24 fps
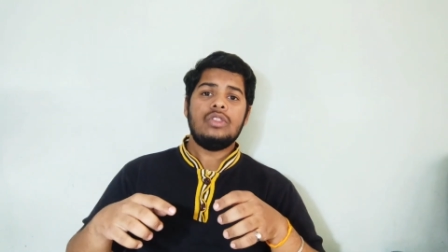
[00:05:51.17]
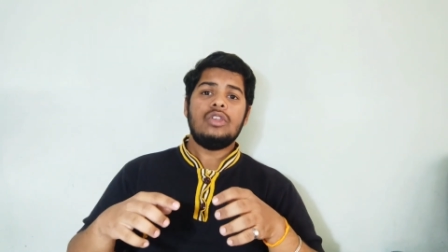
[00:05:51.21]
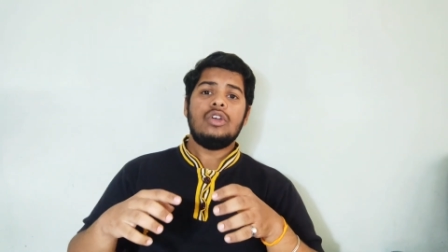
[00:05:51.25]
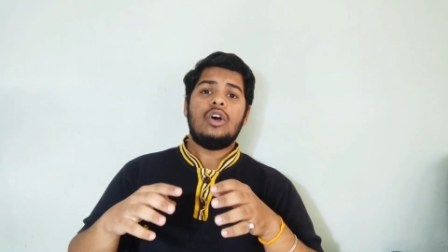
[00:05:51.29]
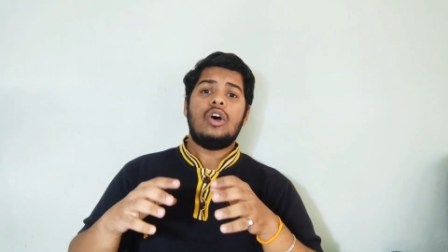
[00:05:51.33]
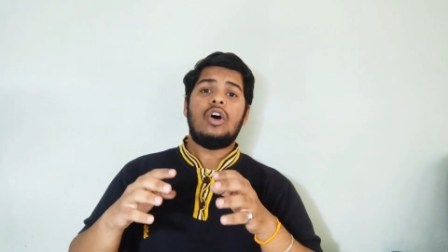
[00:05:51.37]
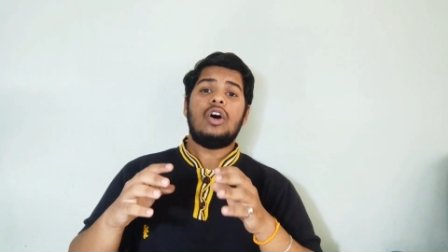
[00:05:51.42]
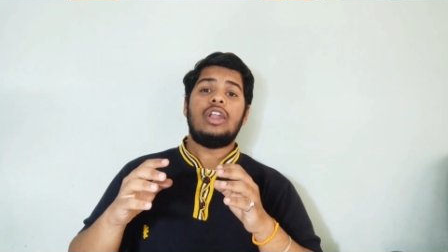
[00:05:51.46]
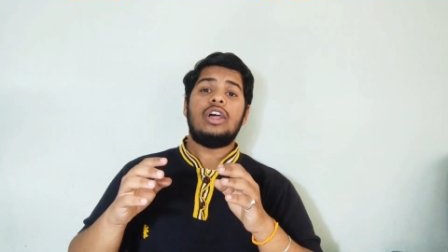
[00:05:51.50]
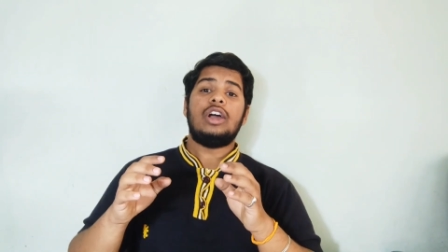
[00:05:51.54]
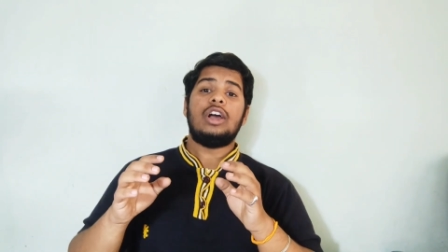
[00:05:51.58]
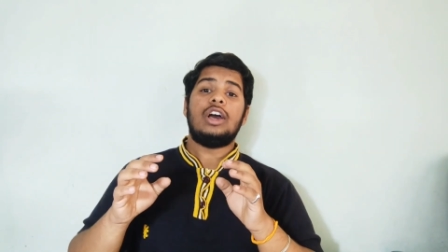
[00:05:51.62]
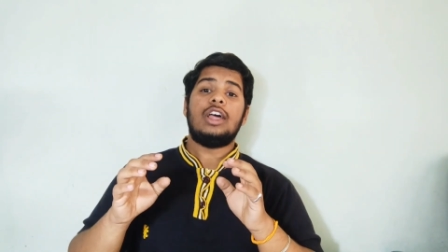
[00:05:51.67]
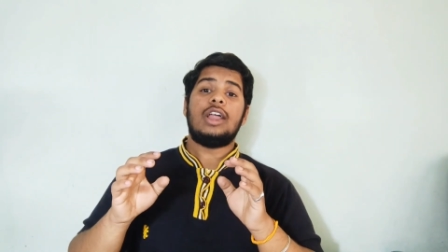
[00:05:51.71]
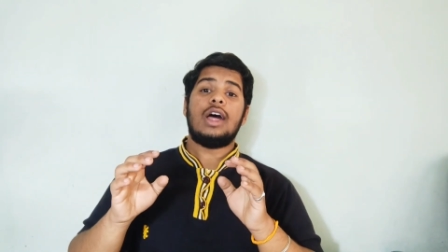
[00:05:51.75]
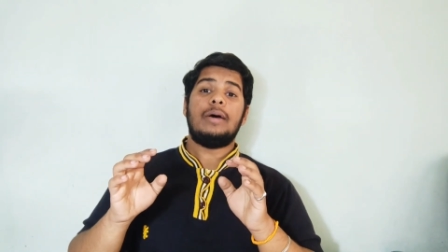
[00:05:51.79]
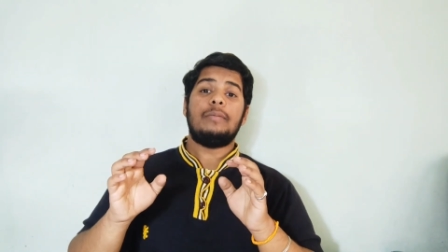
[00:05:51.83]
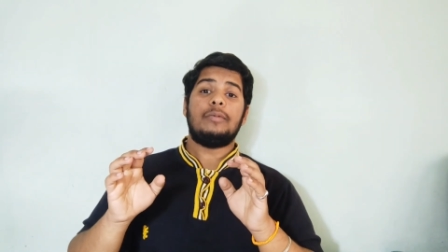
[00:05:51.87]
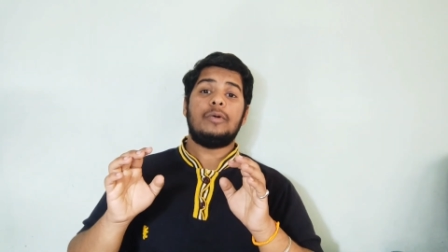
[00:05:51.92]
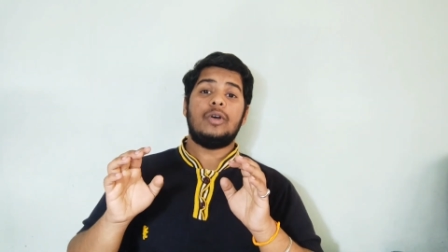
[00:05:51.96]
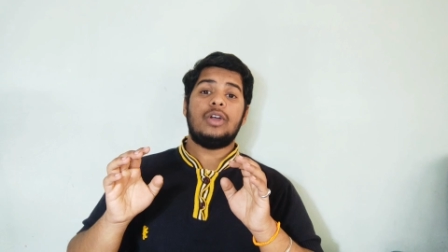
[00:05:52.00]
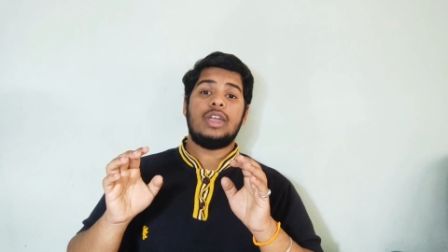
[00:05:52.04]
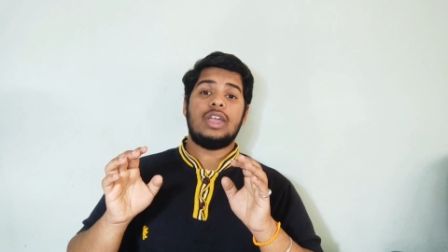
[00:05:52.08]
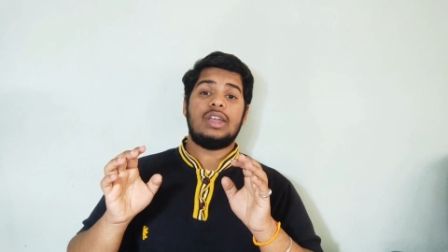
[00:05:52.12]
और अगर
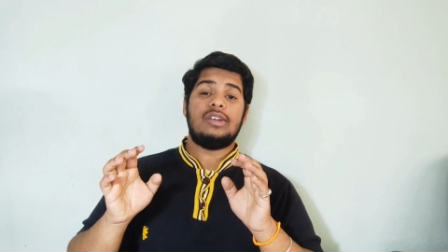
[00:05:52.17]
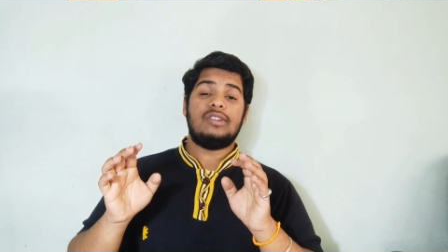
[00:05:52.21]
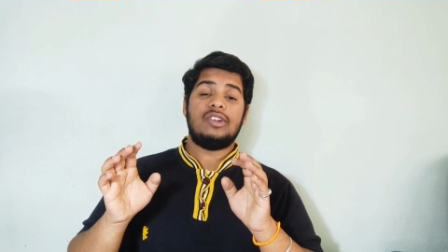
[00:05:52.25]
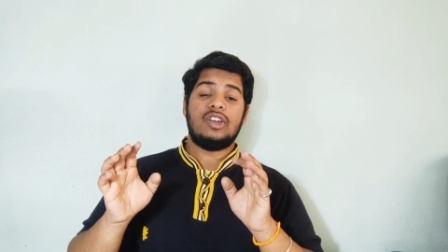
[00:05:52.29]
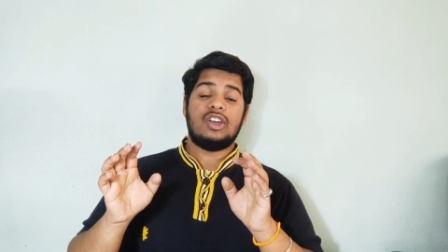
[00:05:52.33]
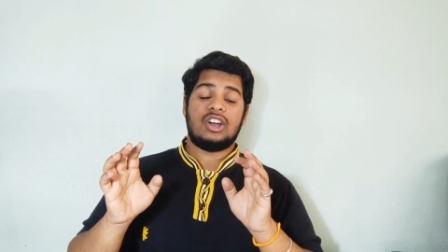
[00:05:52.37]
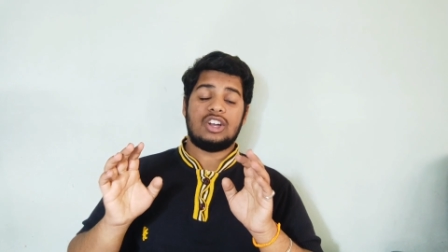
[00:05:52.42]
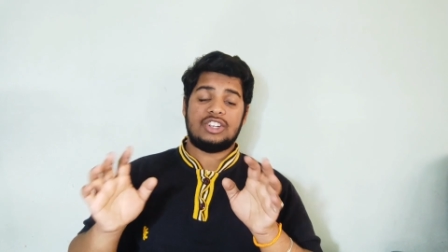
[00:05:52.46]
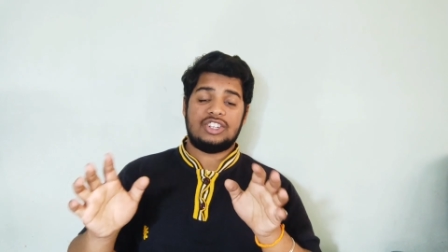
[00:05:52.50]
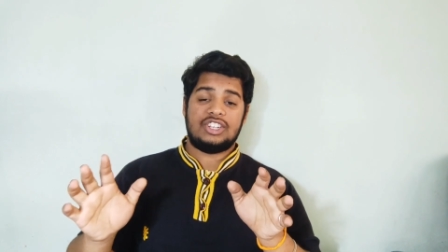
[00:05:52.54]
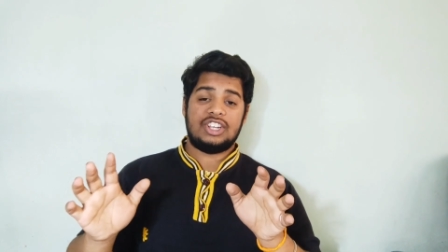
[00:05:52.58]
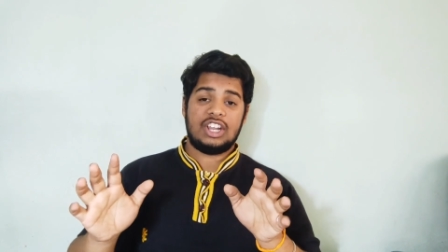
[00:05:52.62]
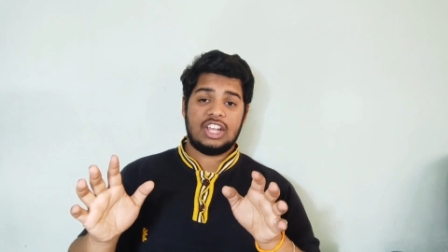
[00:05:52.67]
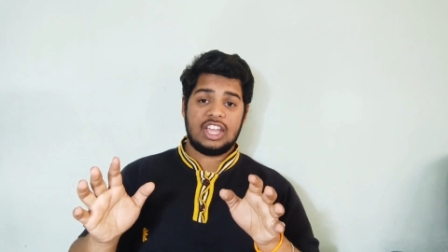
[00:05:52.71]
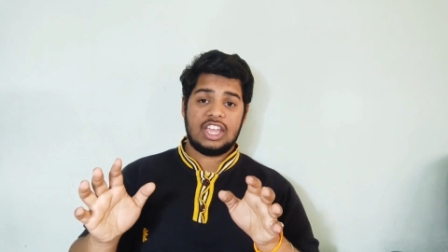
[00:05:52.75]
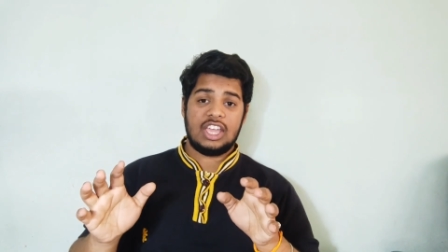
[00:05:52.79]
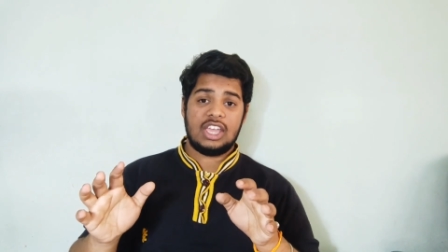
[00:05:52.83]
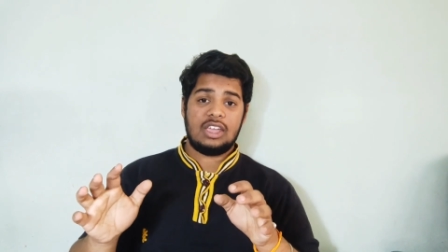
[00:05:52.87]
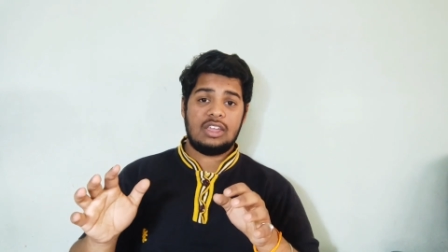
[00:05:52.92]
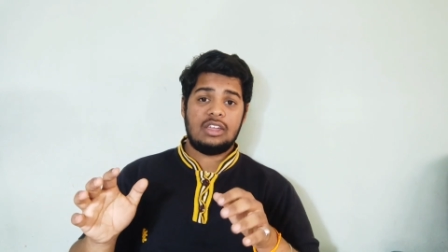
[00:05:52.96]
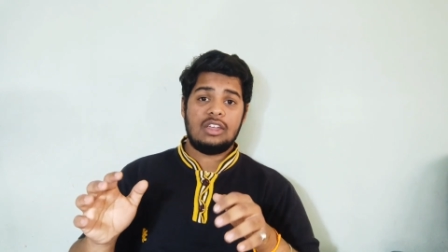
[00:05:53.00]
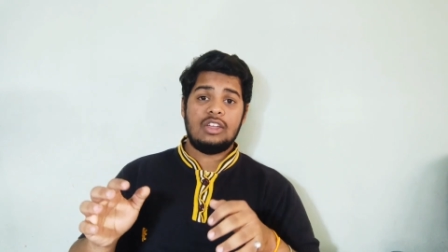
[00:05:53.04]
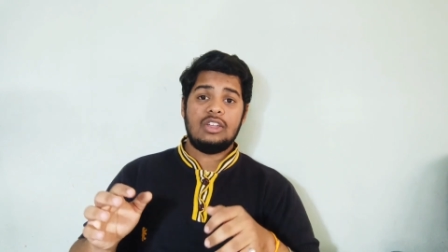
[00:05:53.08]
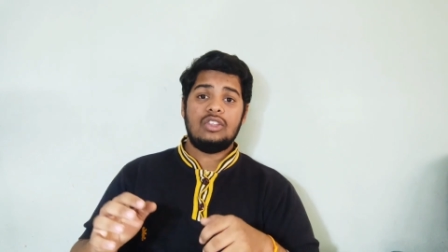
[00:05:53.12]
आपको ये वीडियो अच्छी लगी
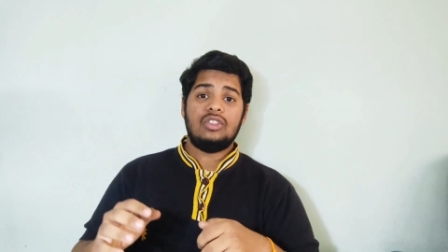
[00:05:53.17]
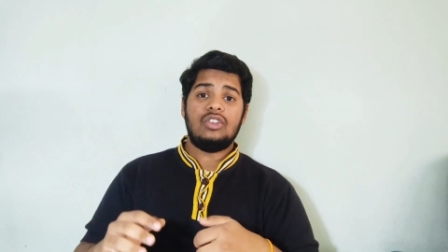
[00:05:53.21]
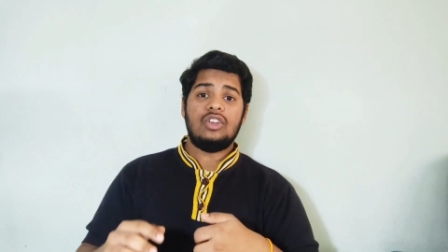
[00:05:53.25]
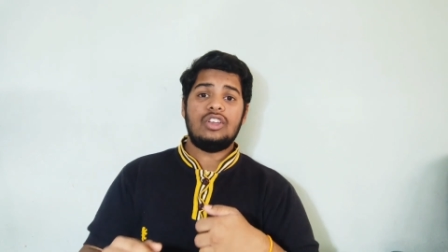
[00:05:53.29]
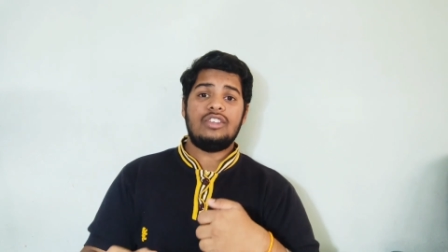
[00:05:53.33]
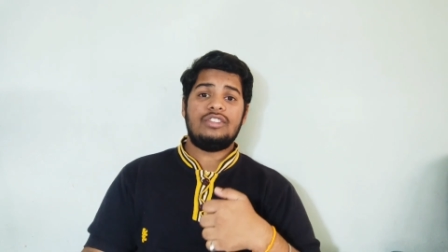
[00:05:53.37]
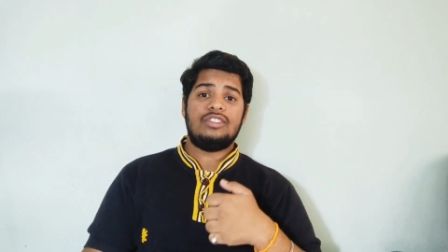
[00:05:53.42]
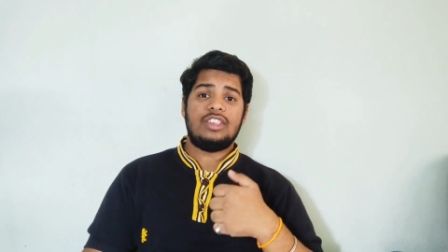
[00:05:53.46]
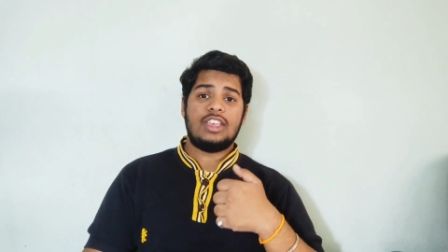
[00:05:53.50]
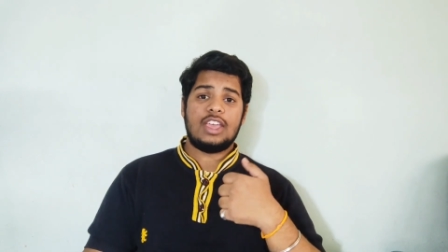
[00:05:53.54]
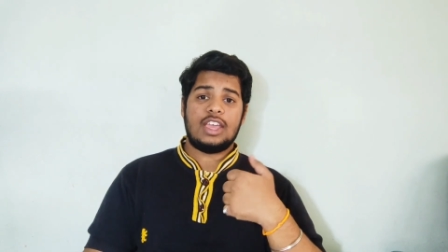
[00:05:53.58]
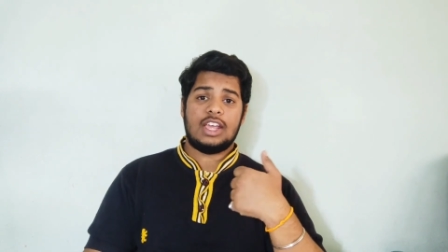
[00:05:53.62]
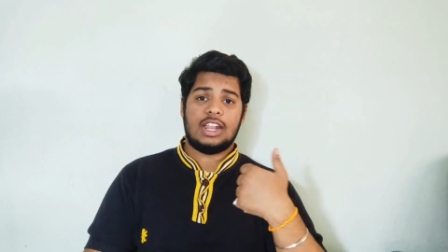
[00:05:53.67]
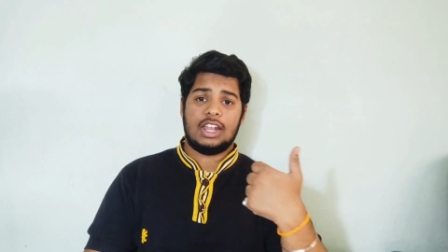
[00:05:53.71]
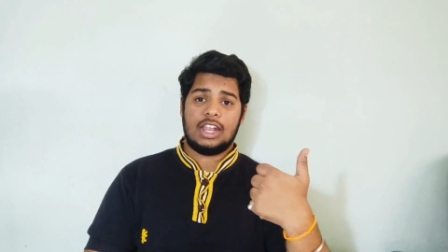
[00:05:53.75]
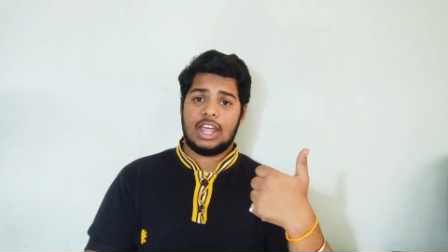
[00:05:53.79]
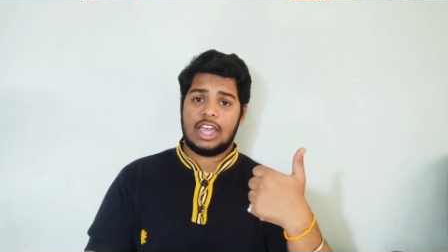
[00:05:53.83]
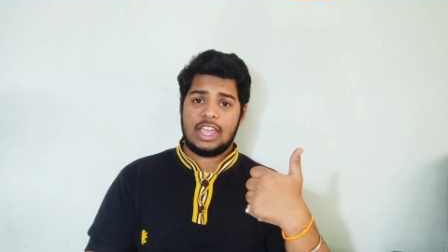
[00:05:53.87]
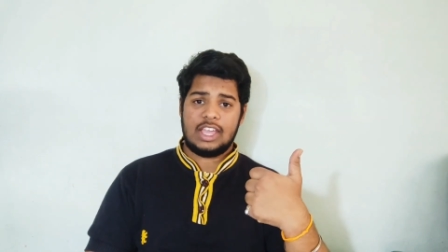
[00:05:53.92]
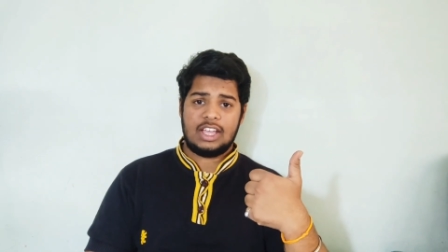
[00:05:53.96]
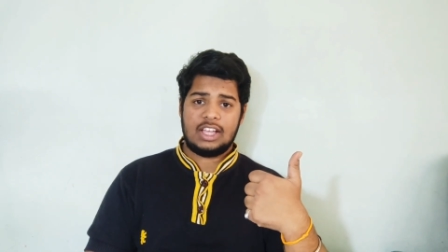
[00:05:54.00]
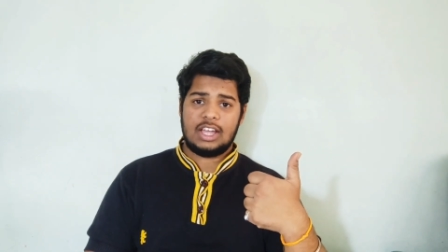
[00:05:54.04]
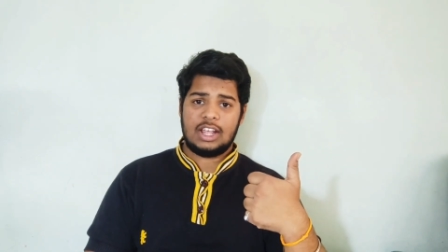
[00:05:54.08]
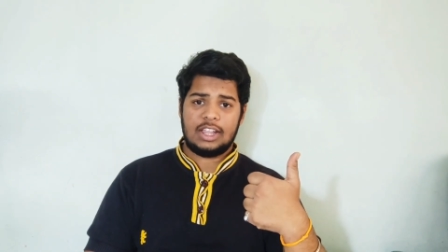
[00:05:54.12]
तो इसे
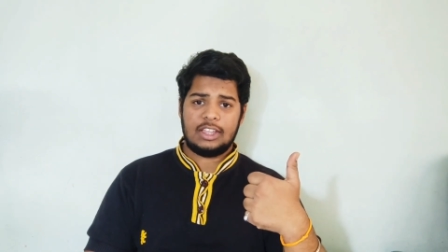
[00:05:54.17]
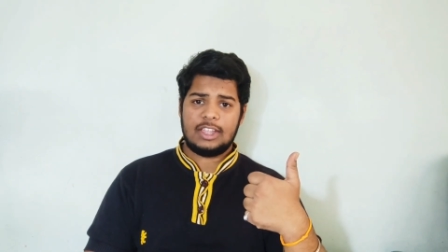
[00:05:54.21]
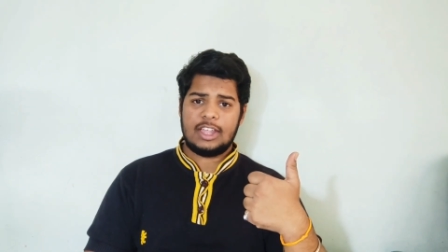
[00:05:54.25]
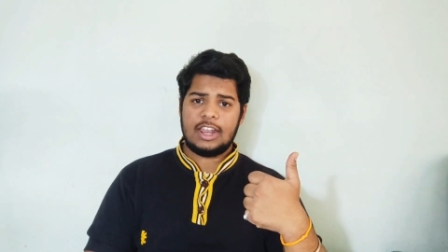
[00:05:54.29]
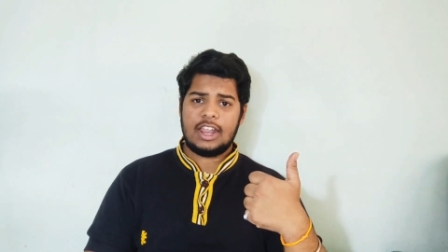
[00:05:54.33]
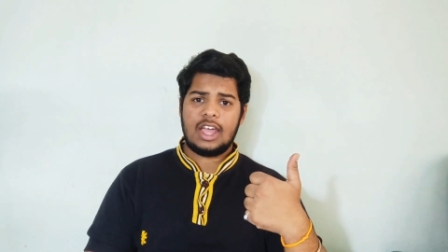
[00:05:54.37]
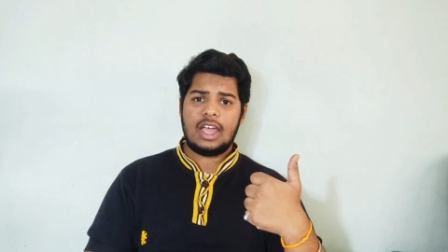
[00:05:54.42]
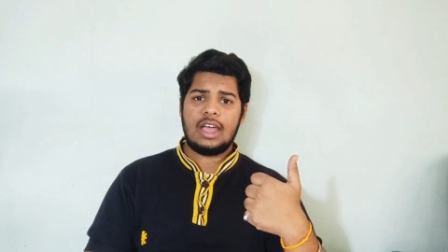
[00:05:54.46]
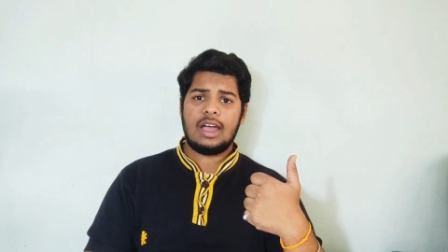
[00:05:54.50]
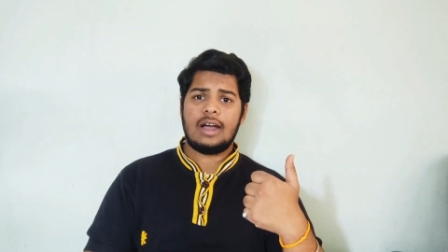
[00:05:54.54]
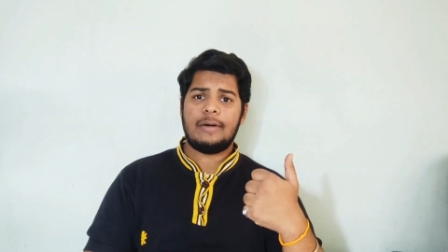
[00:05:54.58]
लाइक कर देना